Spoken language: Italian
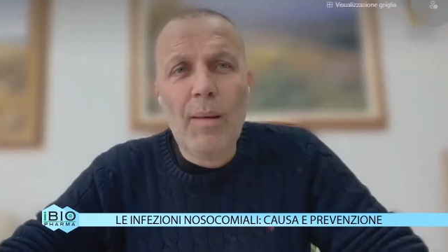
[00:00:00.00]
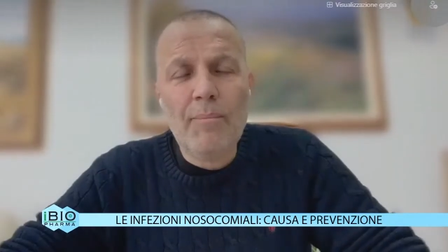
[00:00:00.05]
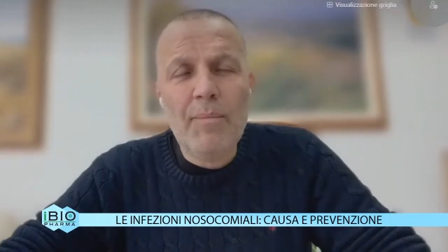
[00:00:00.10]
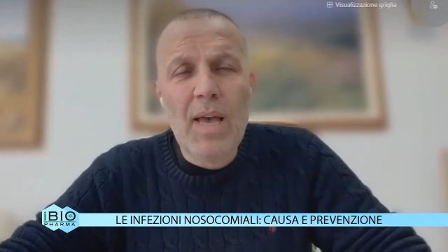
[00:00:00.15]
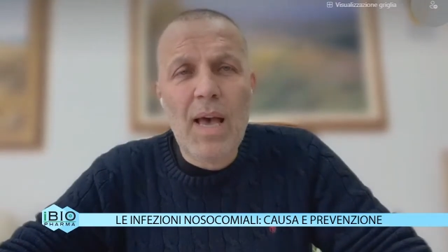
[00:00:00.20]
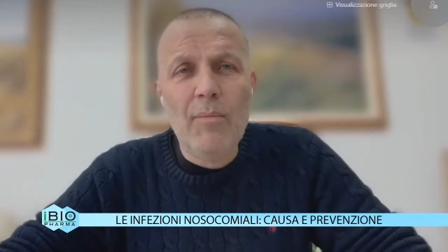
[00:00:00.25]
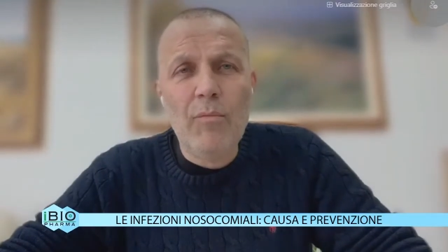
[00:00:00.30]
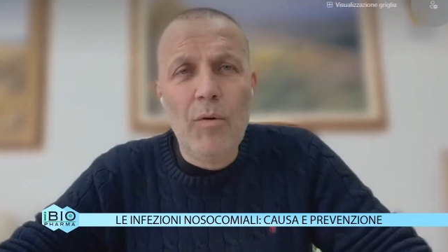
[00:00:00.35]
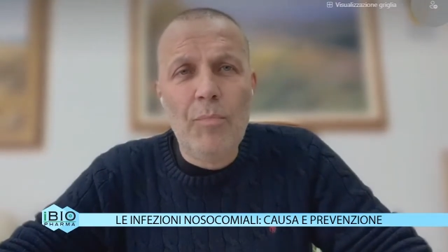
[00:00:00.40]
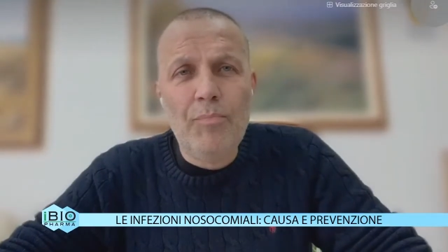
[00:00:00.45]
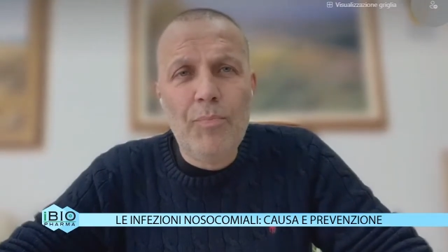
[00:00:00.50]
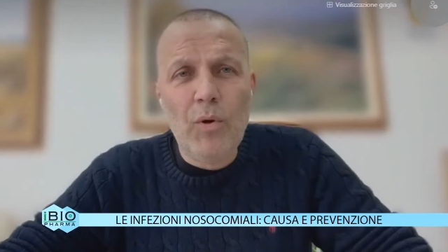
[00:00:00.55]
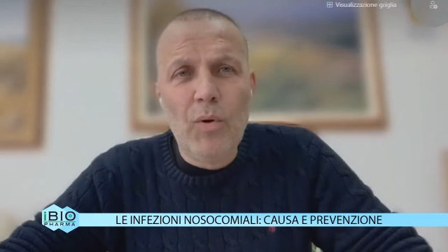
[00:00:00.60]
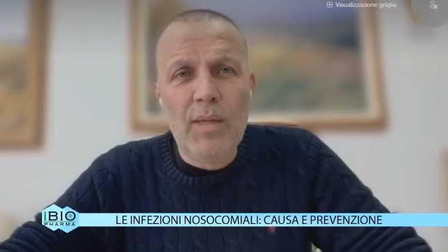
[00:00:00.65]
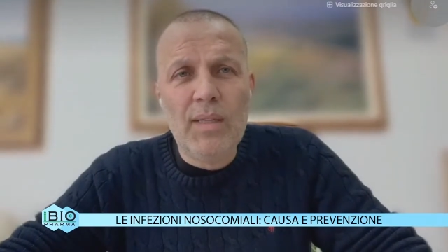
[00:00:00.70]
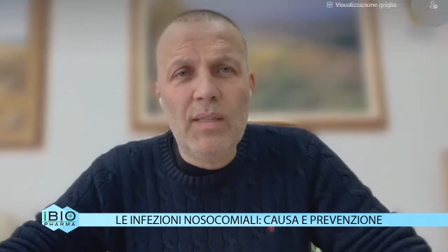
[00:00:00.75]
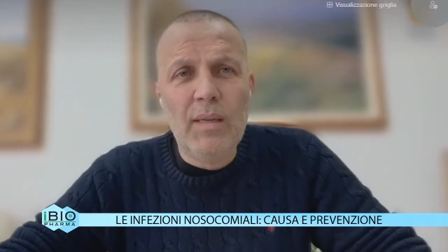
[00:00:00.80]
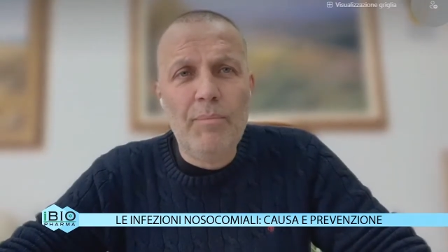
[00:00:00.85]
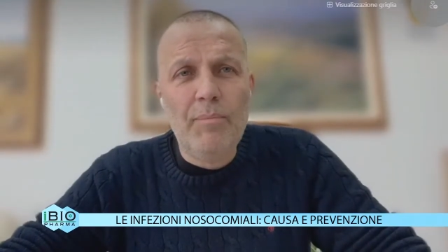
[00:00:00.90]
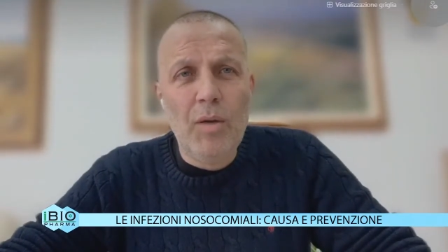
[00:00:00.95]
abbiamo più
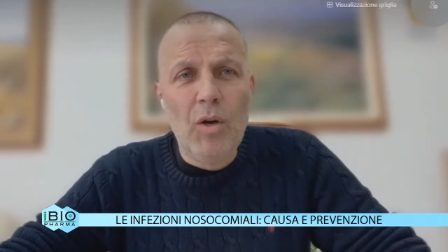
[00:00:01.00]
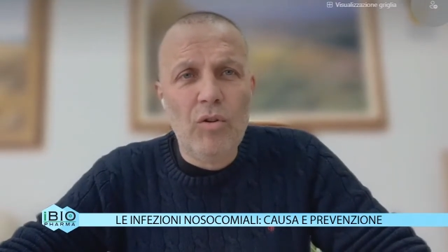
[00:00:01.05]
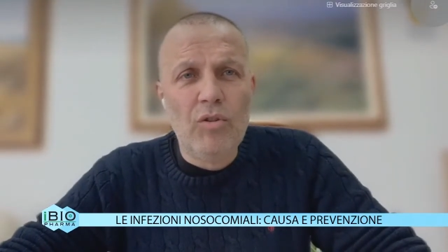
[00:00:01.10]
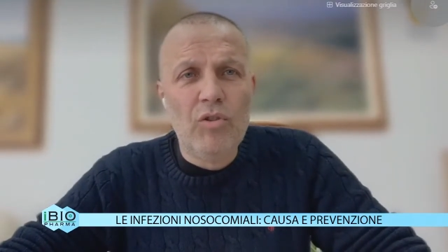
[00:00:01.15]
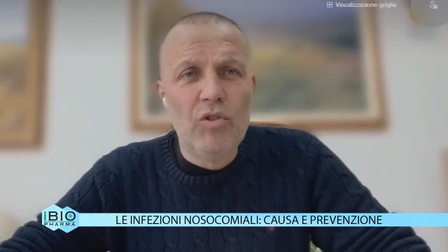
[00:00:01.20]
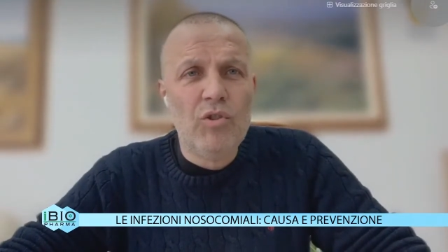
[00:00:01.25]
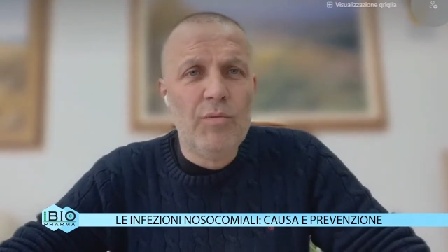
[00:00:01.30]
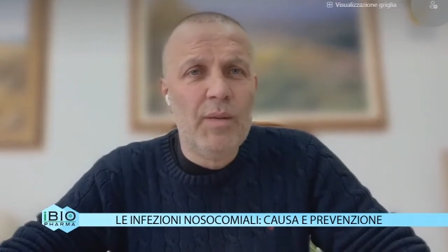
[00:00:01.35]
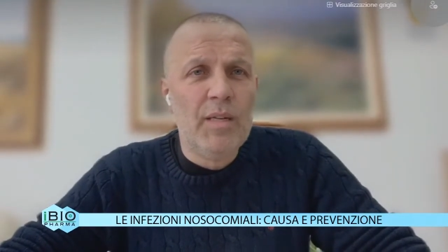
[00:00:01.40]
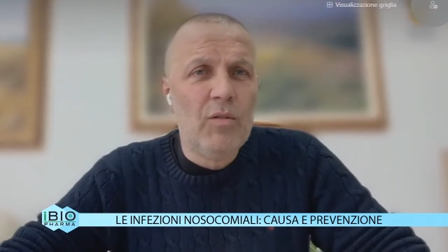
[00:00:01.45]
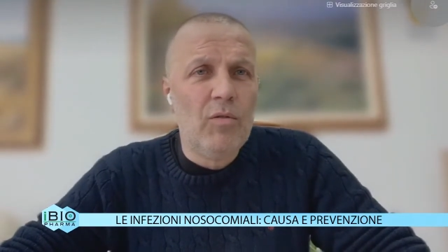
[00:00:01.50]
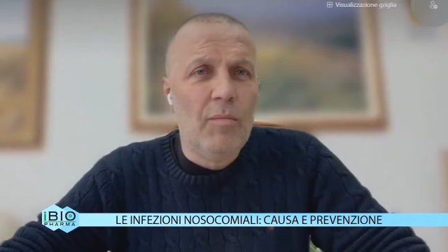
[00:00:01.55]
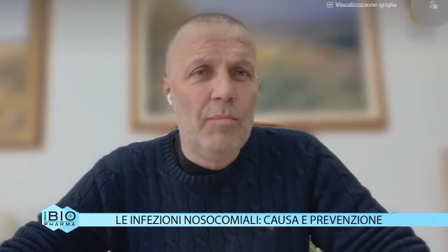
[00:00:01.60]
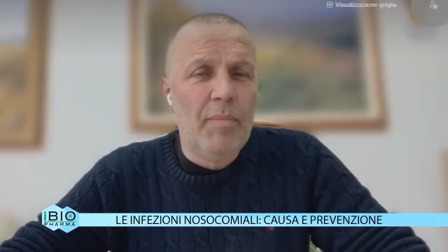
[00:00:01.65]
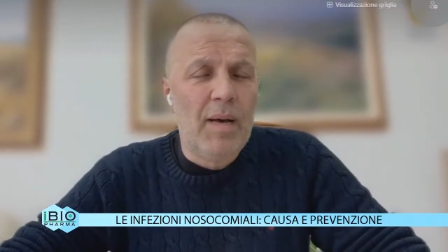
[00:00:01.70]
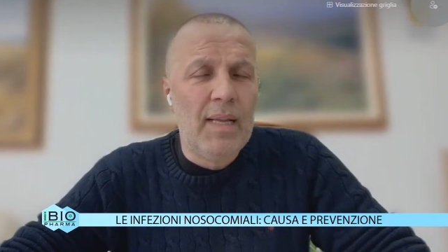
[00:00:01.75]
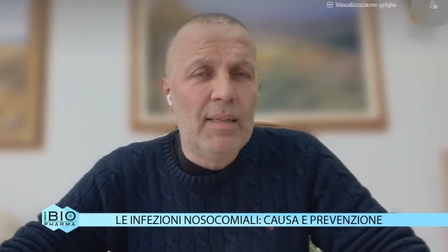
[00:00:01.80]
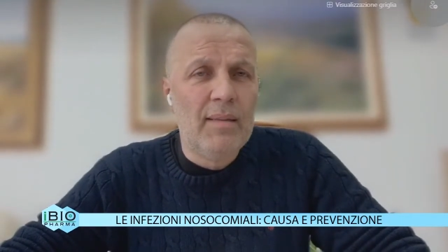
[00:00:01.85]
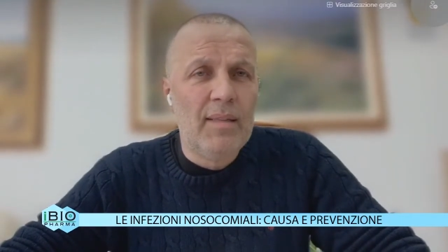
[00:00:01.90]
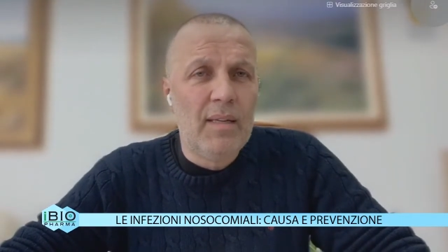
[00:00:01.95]
antibiotici per
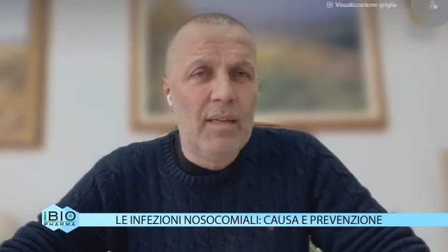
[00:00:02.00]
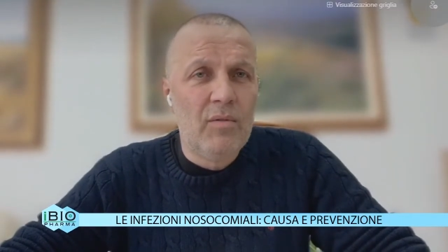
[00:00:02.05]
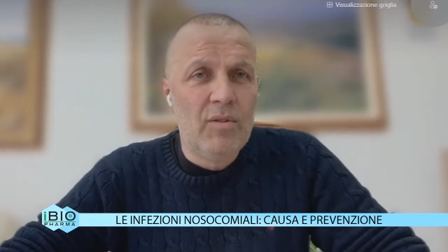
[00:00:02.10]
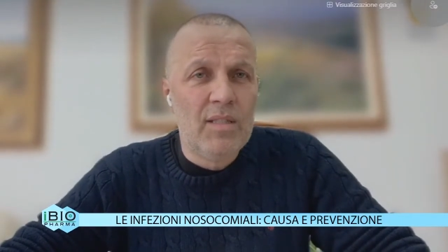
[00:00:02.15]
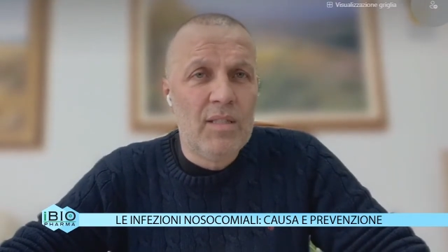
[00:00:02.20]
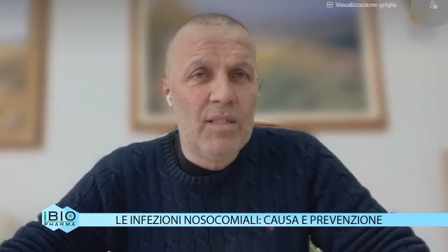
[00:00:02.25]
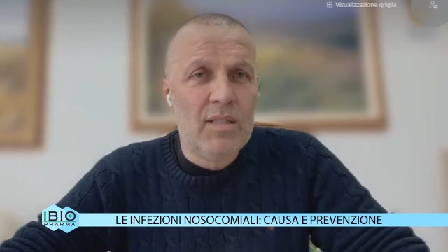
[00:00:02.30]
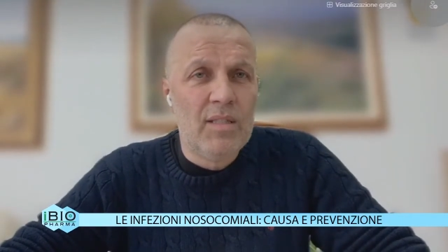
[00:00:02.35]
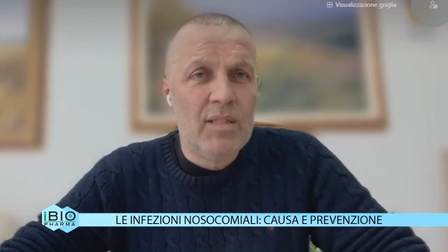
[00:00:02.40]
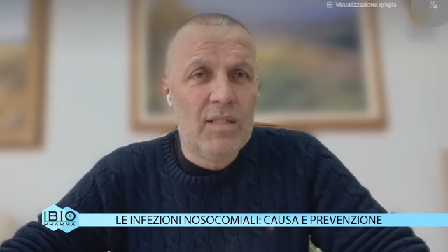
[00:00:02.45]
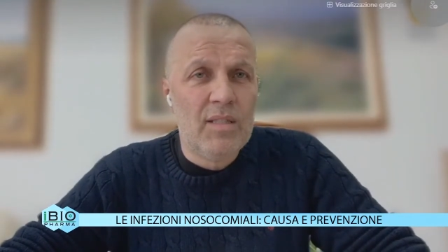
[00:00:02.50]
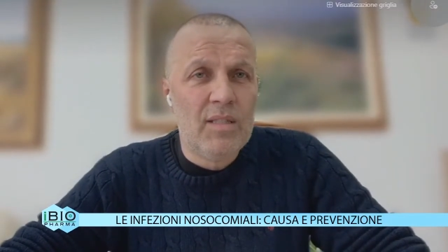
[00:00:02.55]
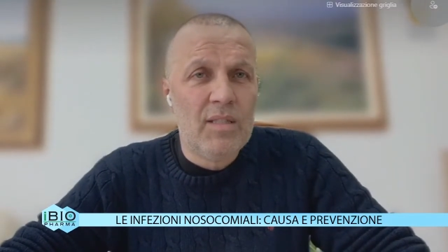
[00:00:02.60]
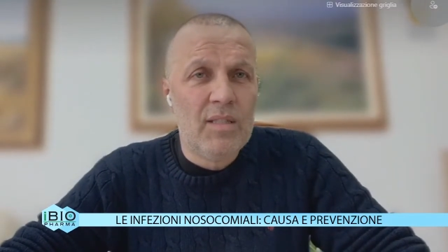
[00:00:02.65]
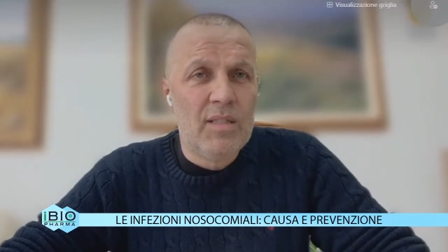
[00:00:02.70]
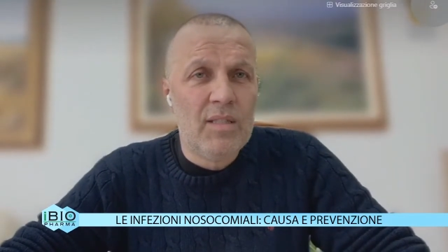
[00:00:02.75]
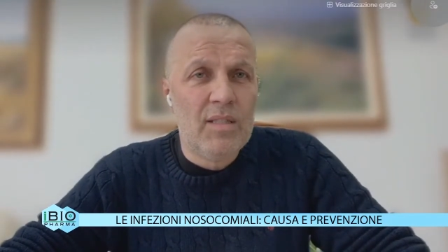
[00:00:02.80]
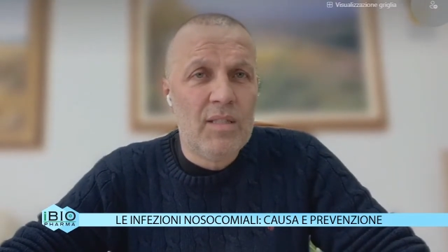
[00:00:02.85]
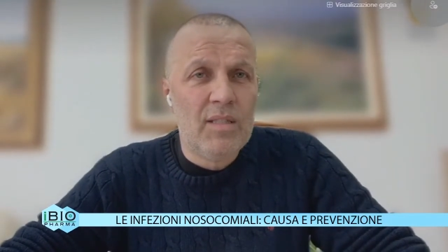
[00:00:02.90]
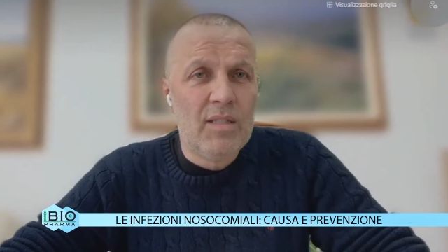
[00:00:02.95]
combattere queste,
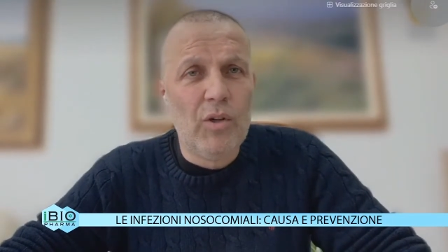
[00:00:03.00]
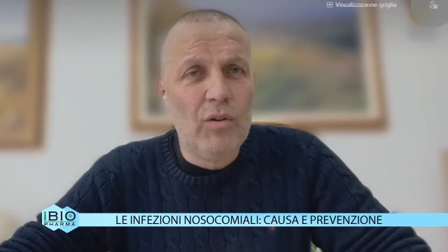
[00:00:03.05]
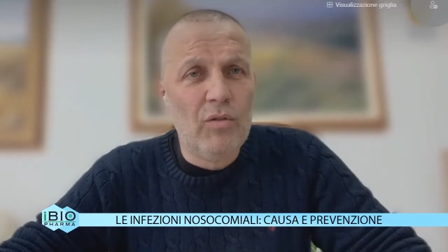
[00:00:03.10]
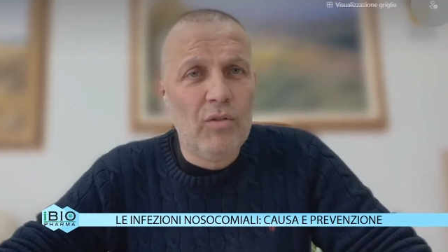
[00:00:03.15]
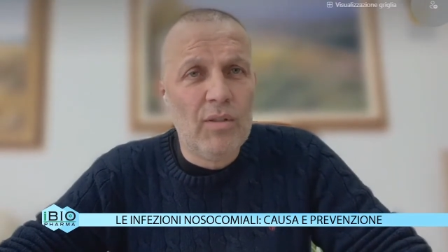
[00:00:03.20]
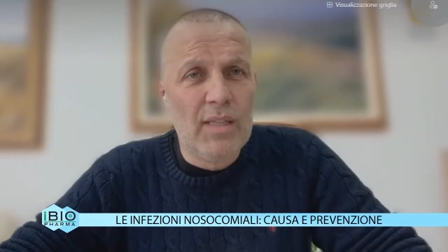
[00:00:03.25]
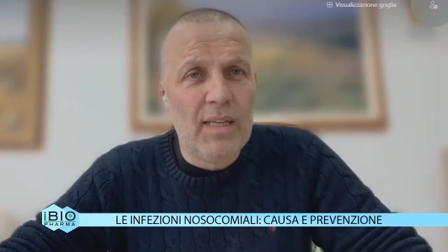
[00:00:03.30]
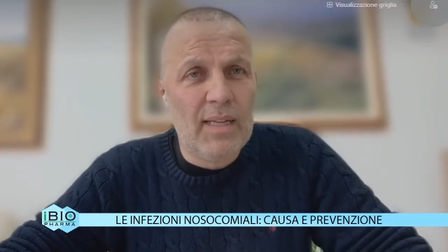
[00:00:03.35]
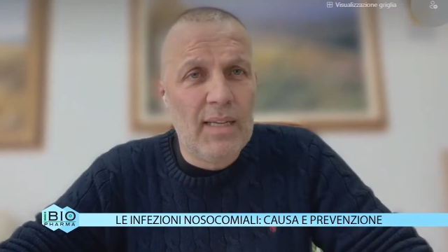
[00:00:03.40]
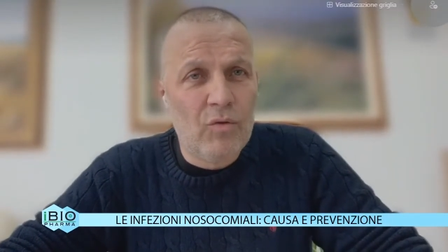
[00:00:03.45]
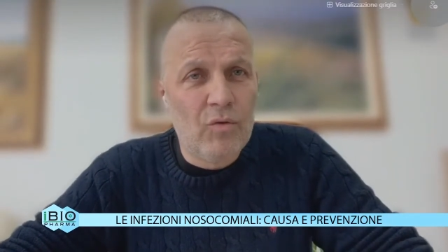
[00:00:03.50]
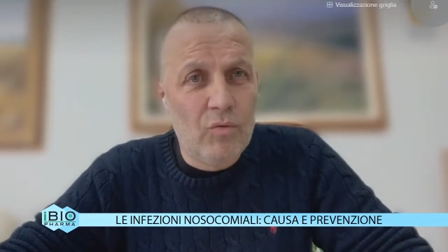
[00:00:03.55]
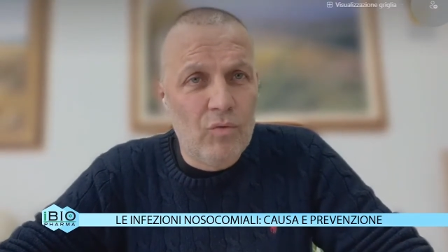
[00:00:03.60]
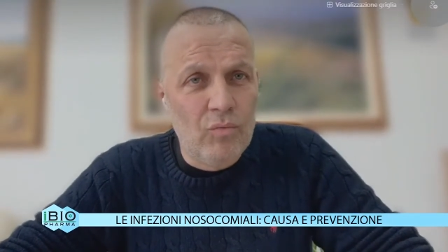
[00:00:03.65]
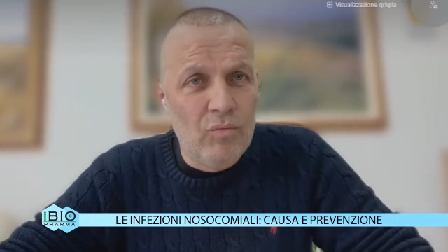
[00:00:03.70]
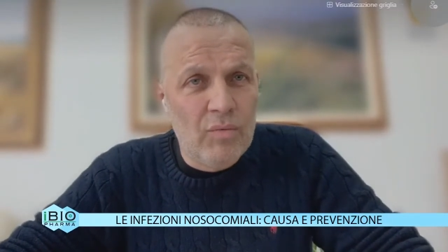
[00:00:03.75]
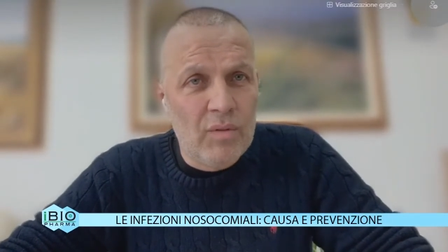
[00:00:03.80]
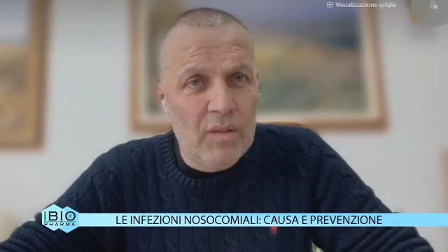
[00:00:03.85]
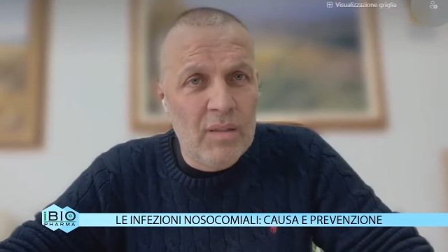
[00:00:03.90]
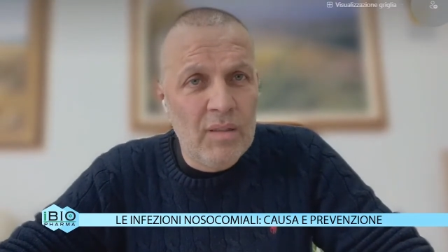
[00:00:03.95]
perché dobbiamo ricordare a
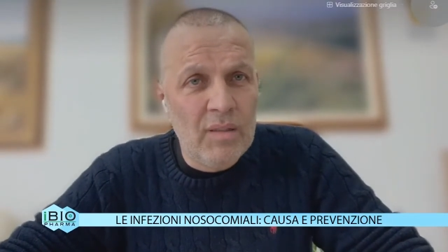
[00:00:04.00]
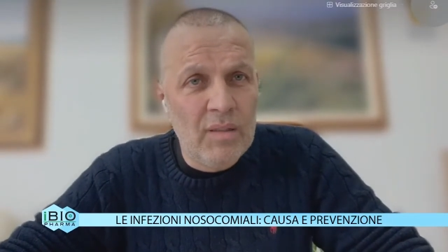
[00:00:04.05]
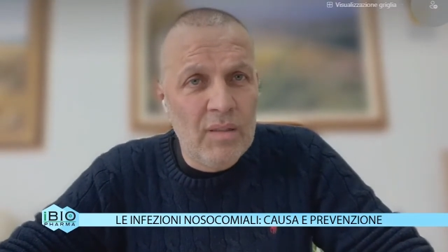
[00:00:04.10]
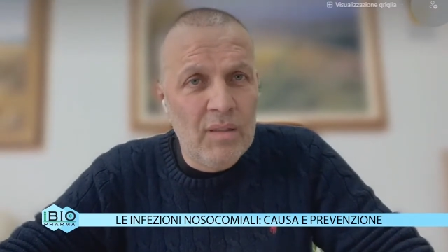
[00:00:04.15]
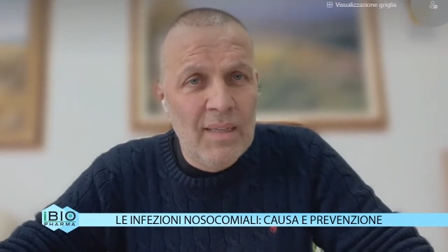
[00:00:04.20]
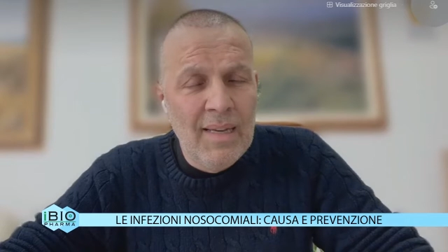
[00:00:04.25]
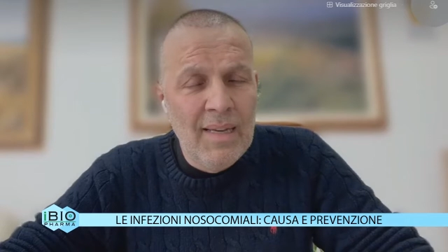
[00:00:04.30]
tutti